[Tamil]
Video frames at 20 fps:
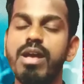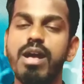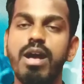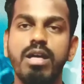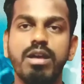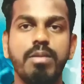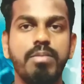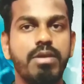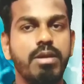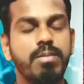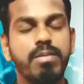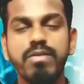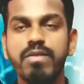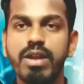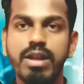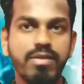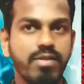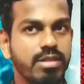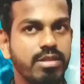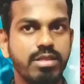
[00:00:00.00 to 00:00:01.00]
அதுக்கப்புறம் நம்ம
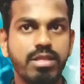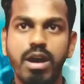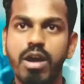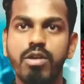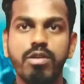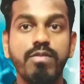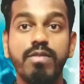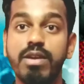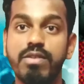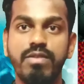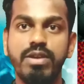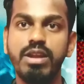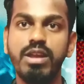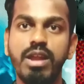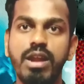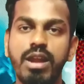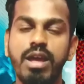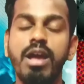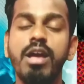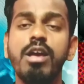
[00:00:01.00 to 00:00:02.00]
வெளியே வந்து தான் ஆகணும் வேறு வழி
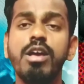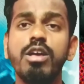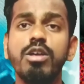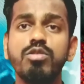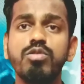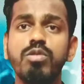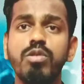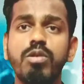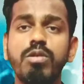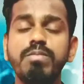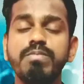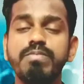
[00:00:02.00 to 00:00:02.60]
இல்லை ஸோ